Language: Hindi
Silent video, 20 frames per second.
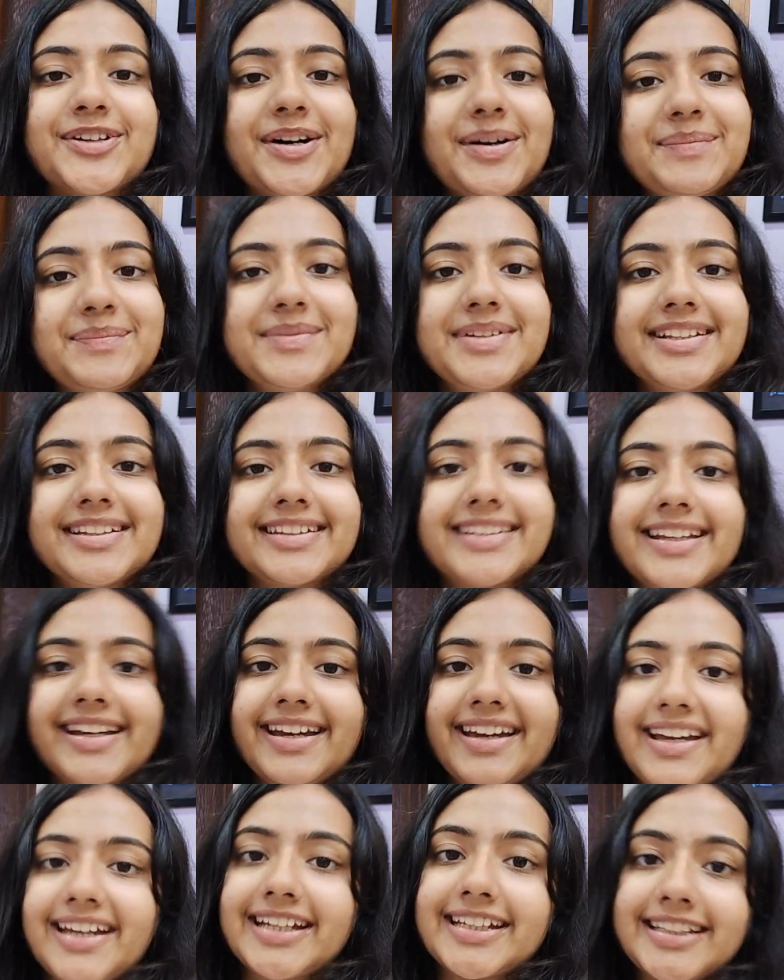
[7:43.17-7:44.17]
तो अब
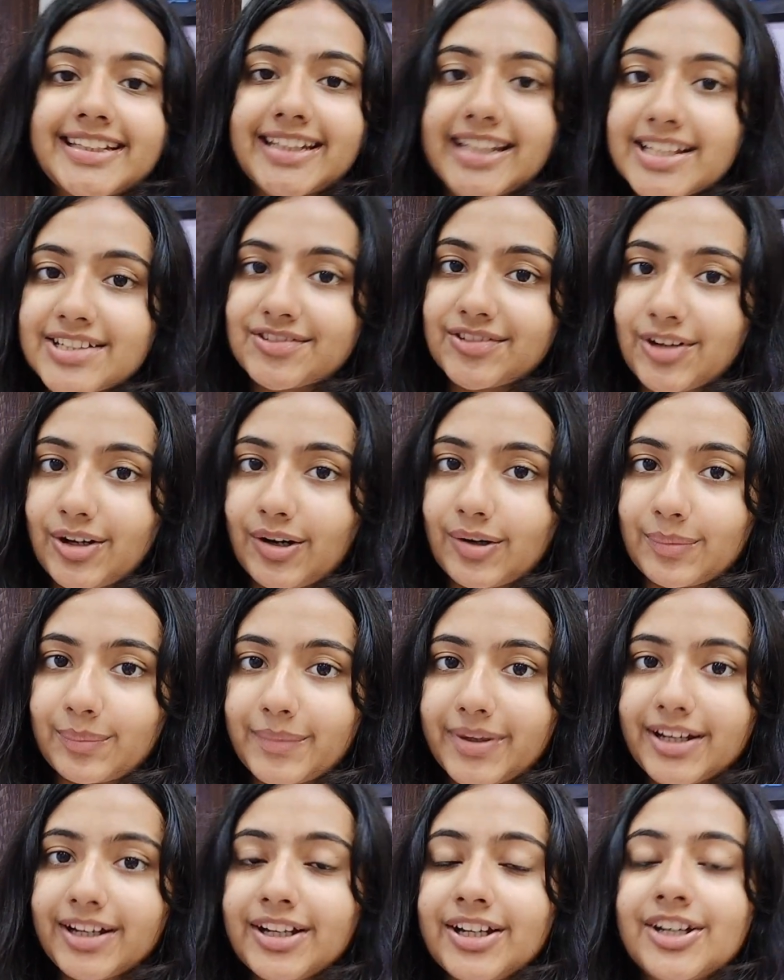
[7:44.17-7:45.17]
मिलते हैं नेक्स्ट
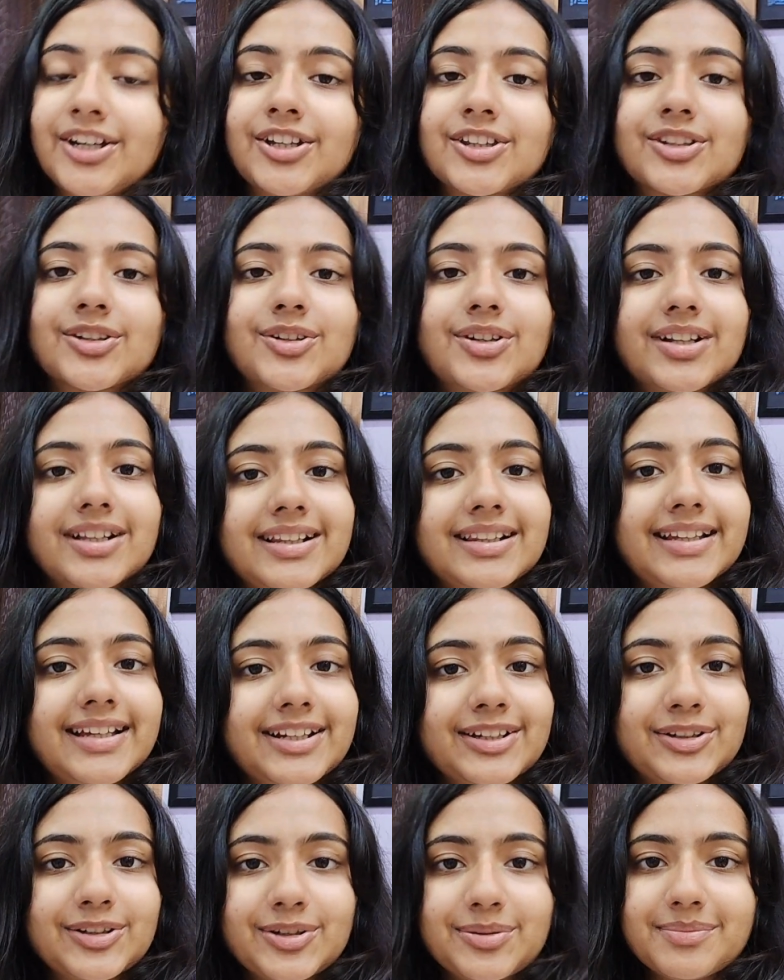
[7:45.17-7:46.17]
ब्लॉग में तो
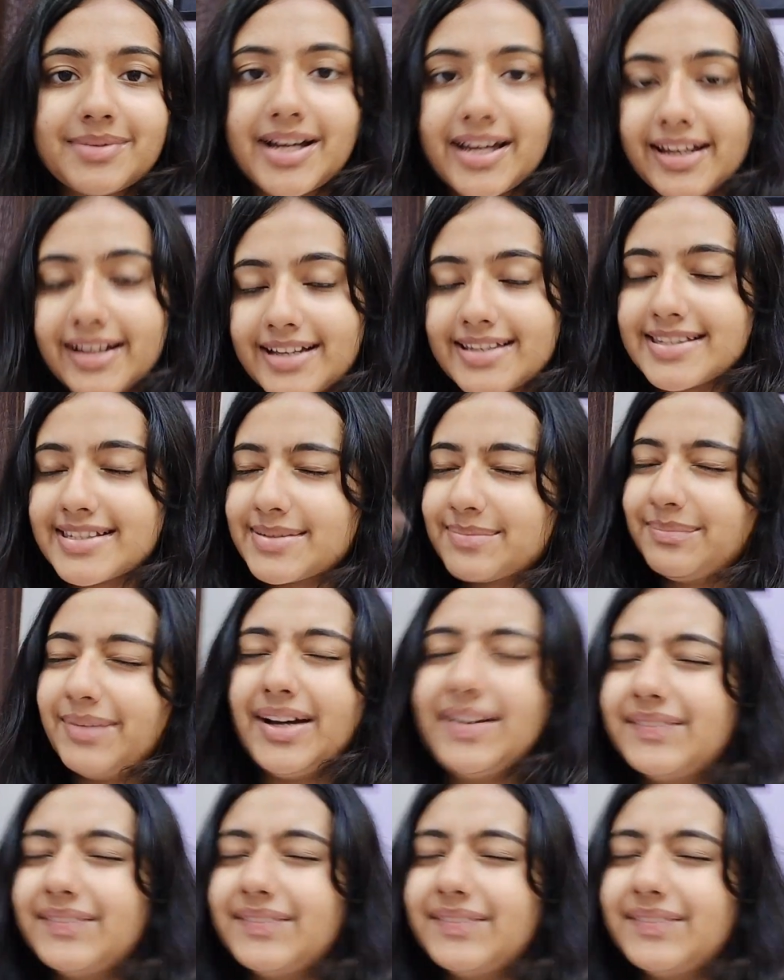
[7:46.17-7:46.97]
टिल देन गुड बाय गाइस